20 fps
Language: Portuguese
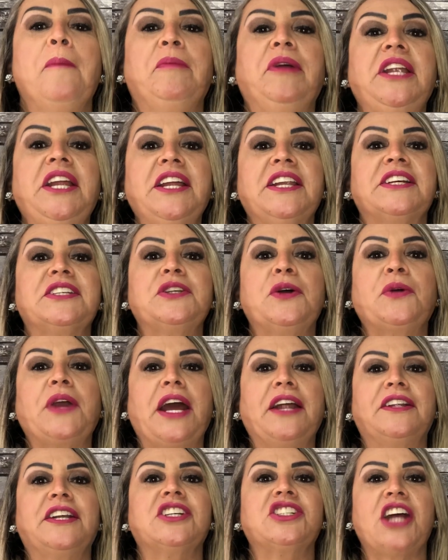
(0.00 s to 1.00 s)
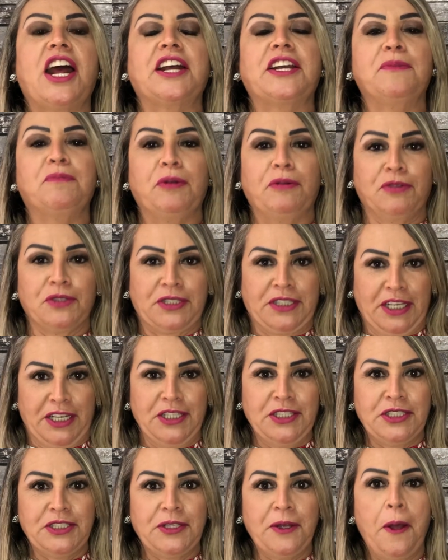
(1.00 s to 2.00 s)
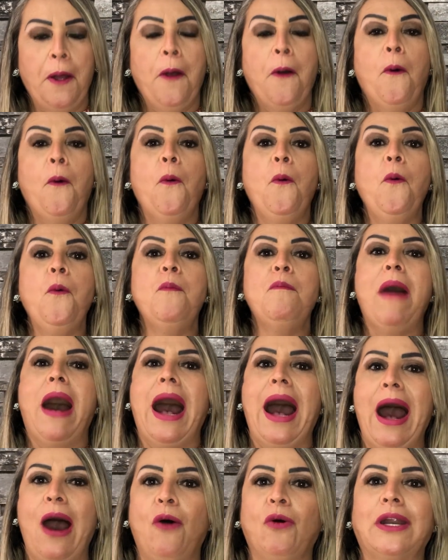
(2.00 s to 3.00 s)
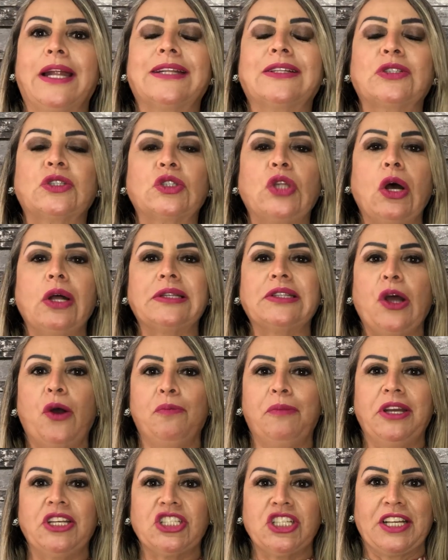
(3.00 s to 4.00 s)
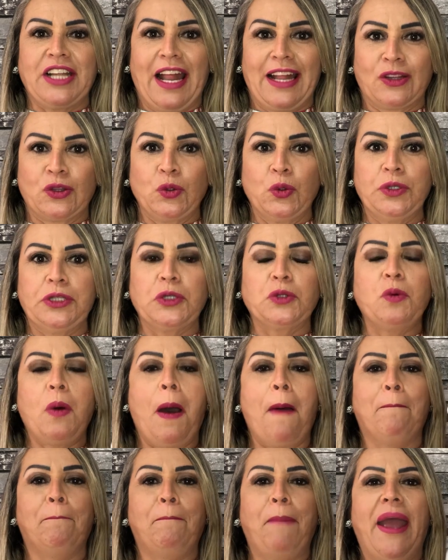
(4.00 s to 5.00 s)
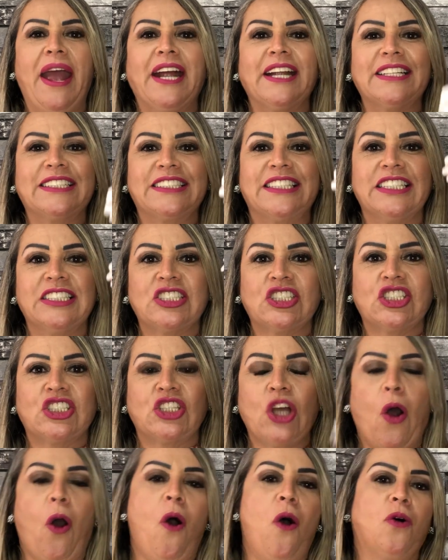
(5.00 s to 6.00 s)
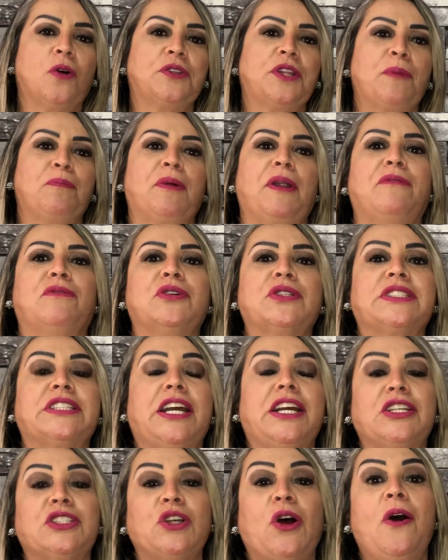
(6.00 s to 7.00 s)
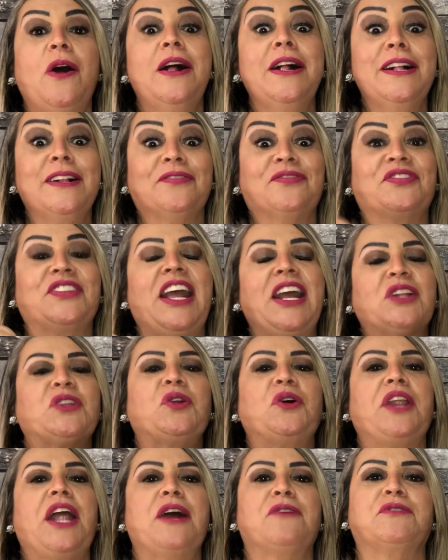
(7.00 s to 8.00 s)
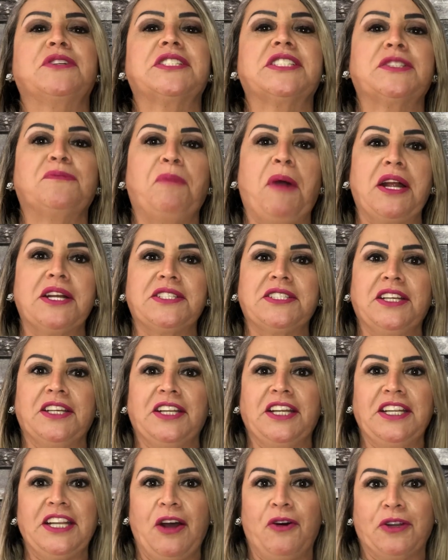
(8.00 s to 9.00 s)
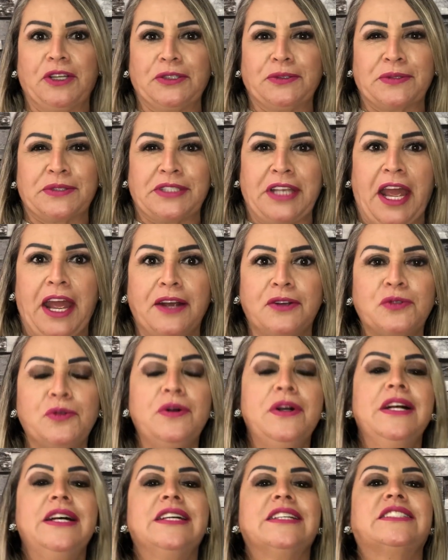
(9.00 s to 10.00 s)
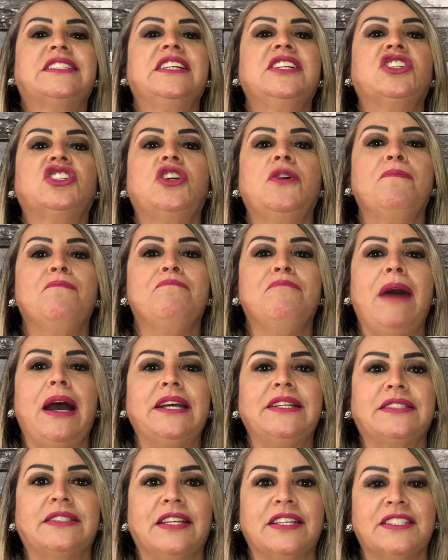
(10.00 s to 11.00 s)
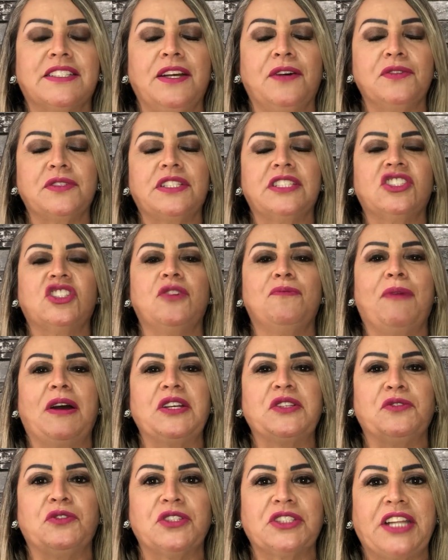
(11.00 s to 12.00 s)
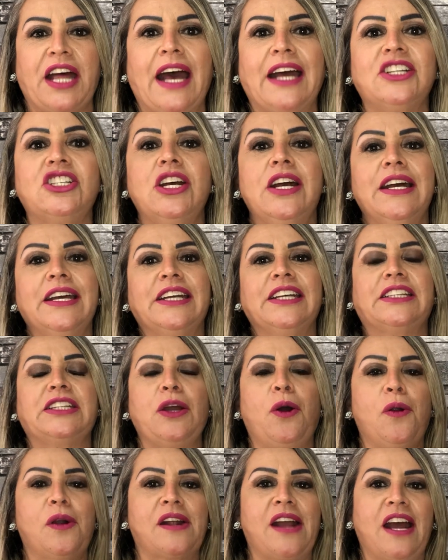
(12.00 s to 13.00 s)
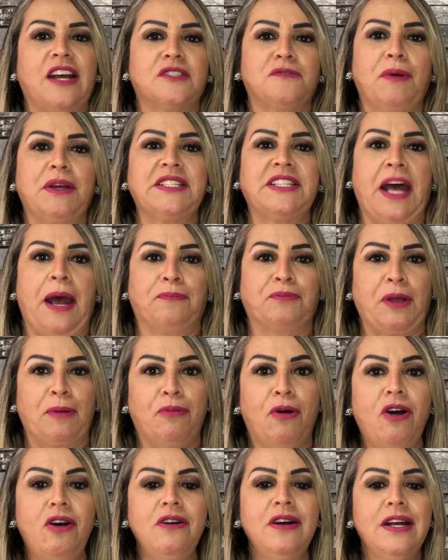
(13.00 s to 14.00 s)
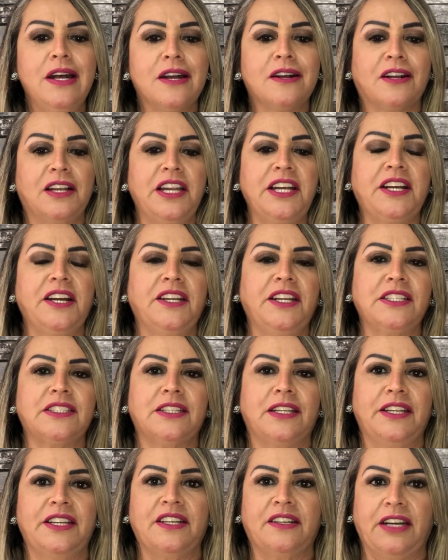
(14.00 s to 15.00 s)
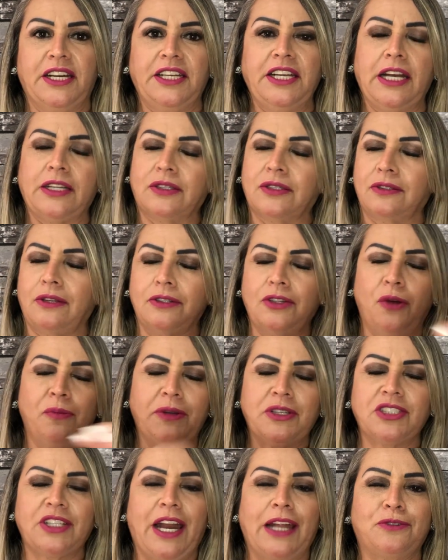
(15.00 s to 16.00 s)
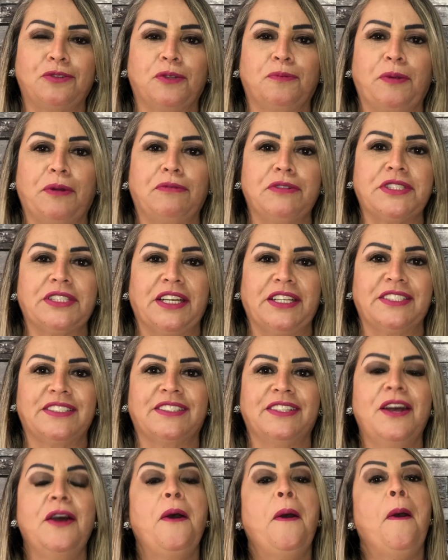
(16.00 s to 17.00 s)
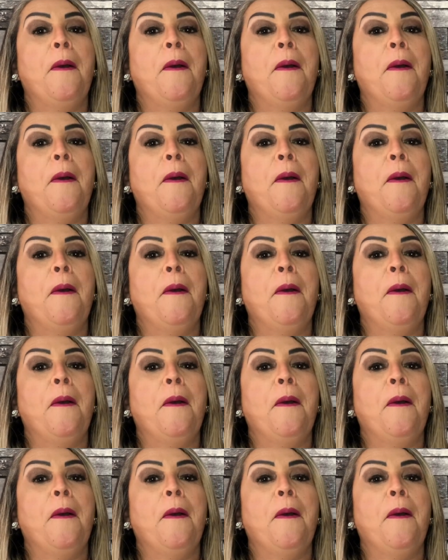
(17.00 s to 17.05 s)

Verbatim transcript: Meninas, eu quero deixar aqui para vocês uma aula totalmente gratuita do aperta e solta para vocês, ó, detonar com esses parceiros aí na hora do sexo, sentir mais tesão, sentir mais vontade e ter orgasmo mais rápido, tá bom? Clica nesse link aí, é totalmente gratuito para vocês.